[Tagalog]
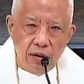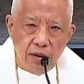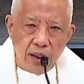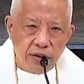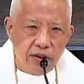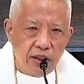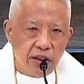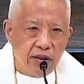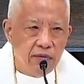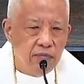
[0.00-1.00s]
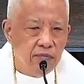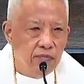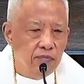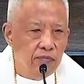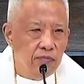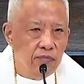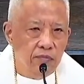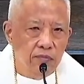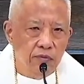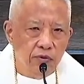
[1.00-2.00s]
Last year,
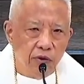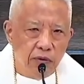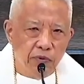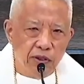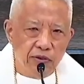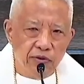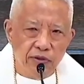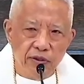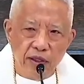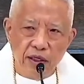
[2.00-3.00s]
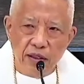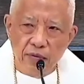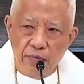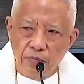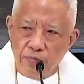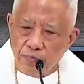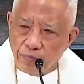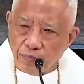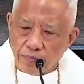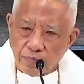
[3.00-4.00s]
12 years old ka,
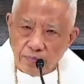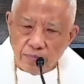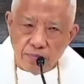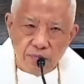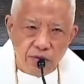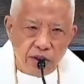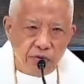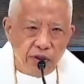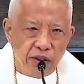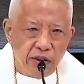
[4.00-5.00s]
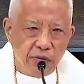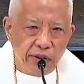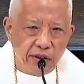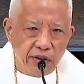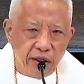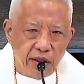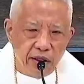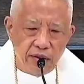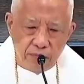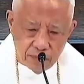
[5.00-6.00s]
sa
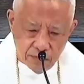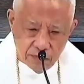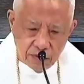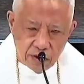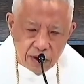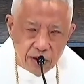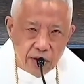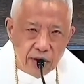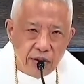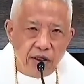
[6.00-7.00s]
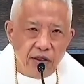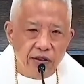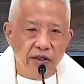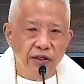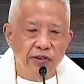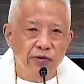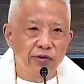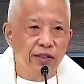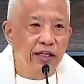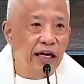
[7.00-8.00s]
2023, 13 years old
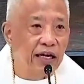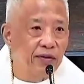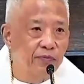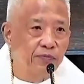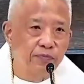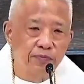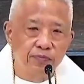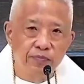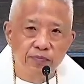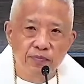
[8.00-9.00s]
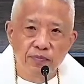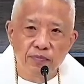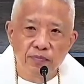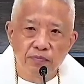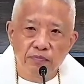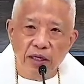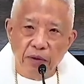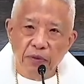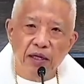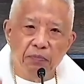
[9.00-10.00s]
ka na.
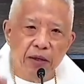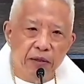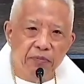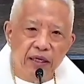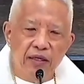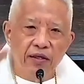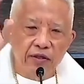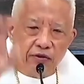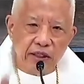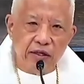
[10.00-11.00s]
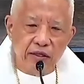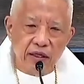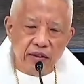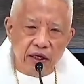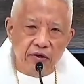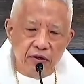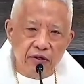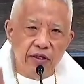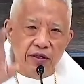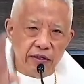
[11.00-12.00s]
Padami ng padami yung tao, taon
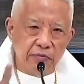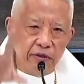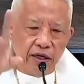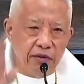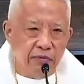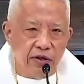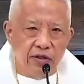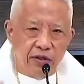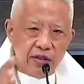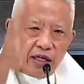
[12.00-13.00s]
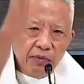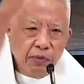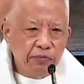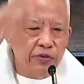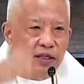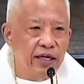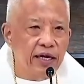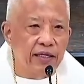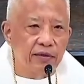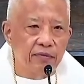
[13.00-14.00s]
sa buhay mo. Saan papunta yan?